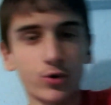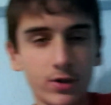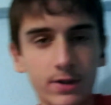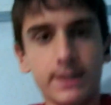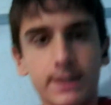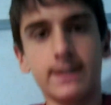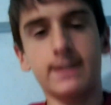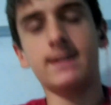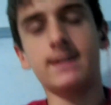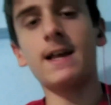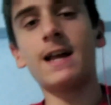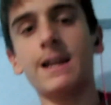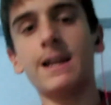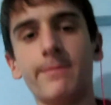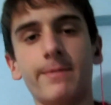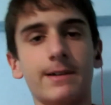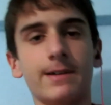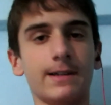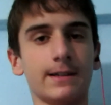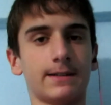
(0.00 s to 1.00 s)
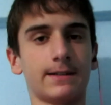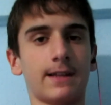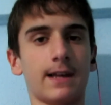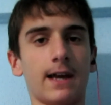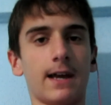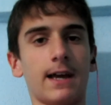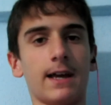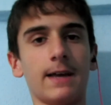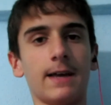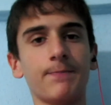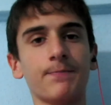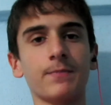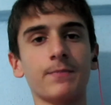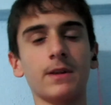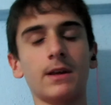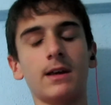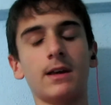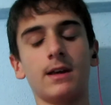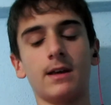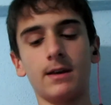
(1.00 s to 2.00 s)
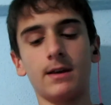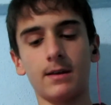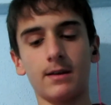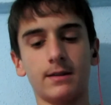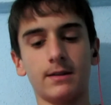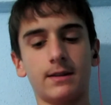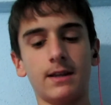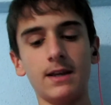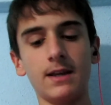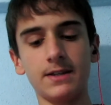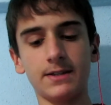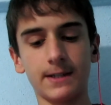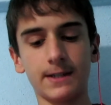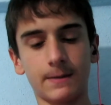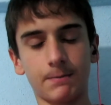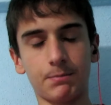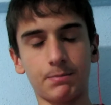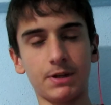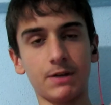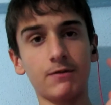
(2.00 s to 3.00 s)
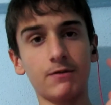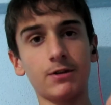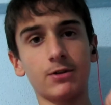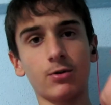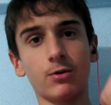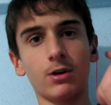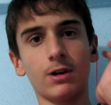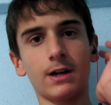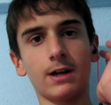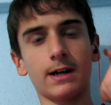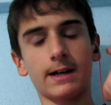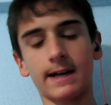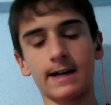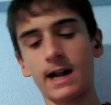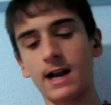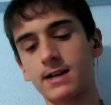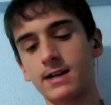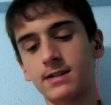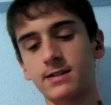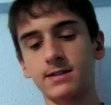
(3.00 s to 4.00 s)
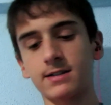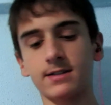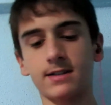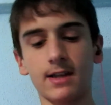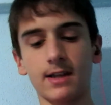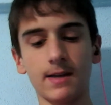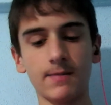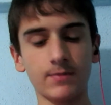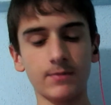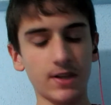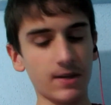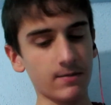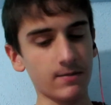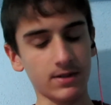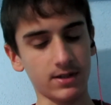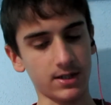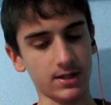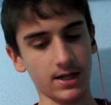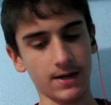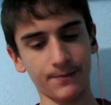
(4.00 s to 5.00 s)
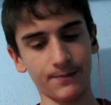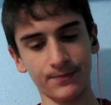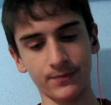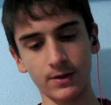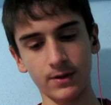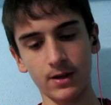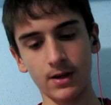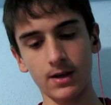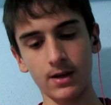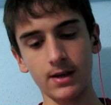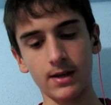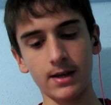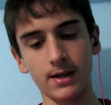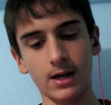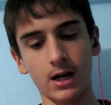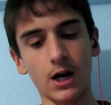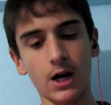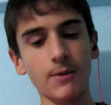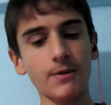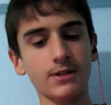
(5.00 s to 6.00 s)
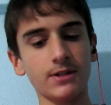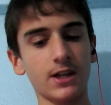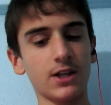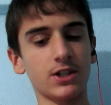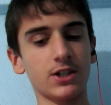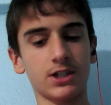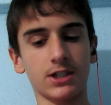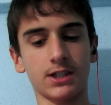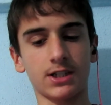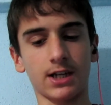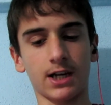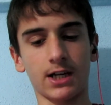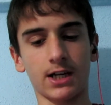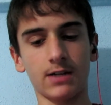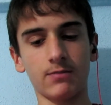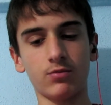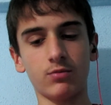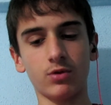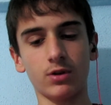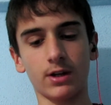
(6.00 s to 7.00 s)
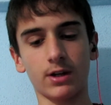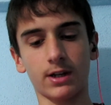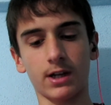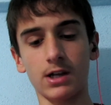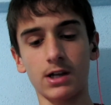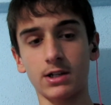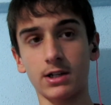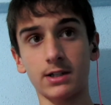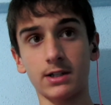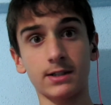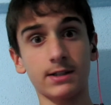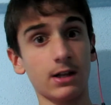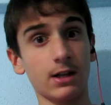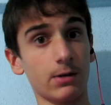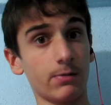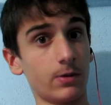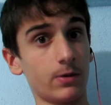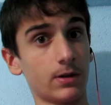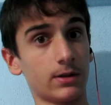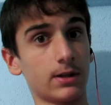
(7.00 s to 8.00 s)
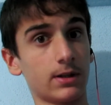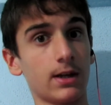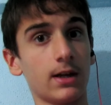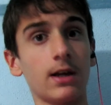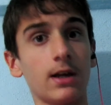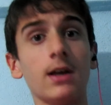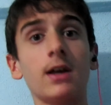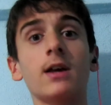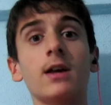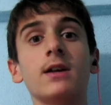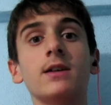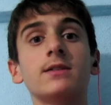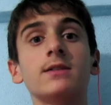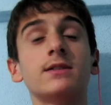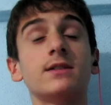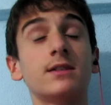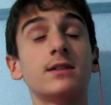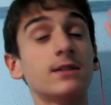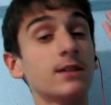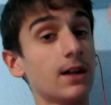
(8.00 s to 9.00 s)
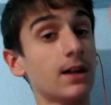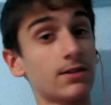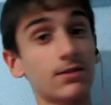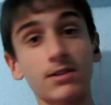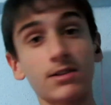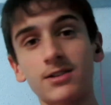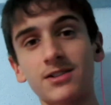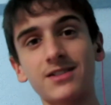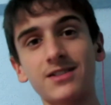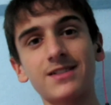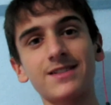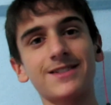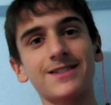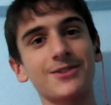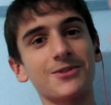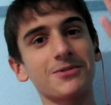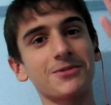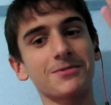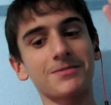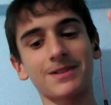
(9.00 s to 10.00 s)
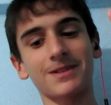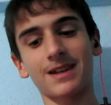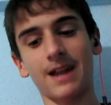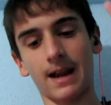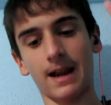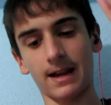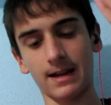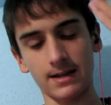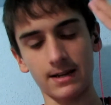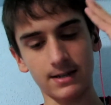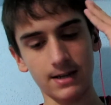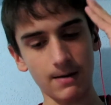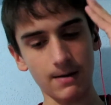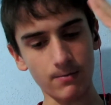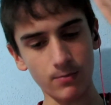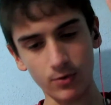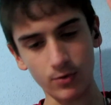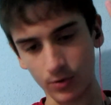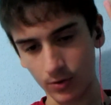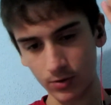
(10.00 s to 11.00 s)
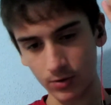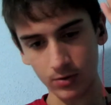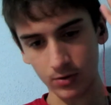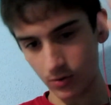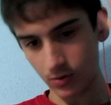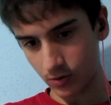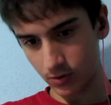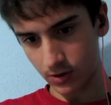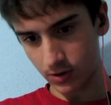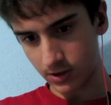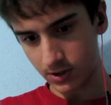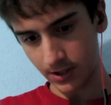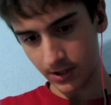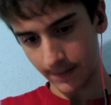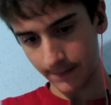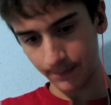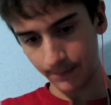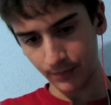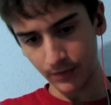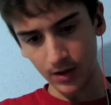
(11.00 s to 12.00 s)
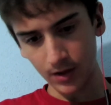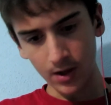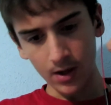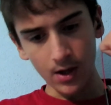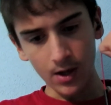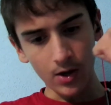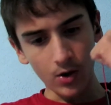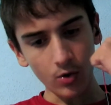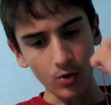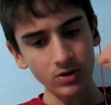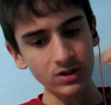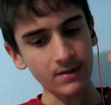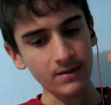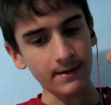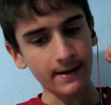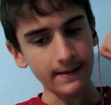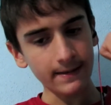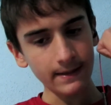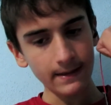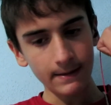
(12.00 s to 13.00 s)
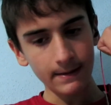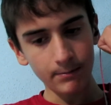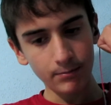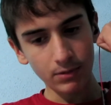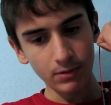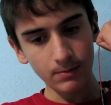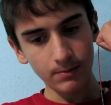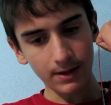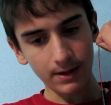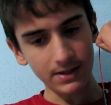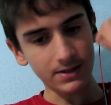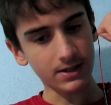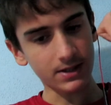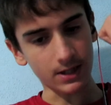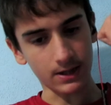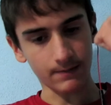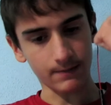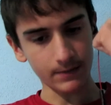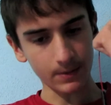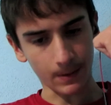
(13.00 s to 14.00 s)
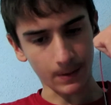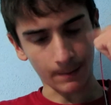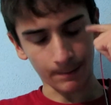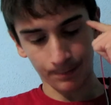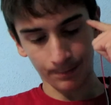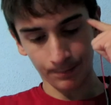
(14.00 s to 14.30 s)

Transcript: sizlerle birlikte değişik bir videoyla karşınızdayım demeyeceğim. Ama değişik yani. Bugün arkadaşlar sizlerle birlikte sizin attığınız yorumları arkadaşlar bugün okuyacağım. O zaman bir başlayalım değil mi?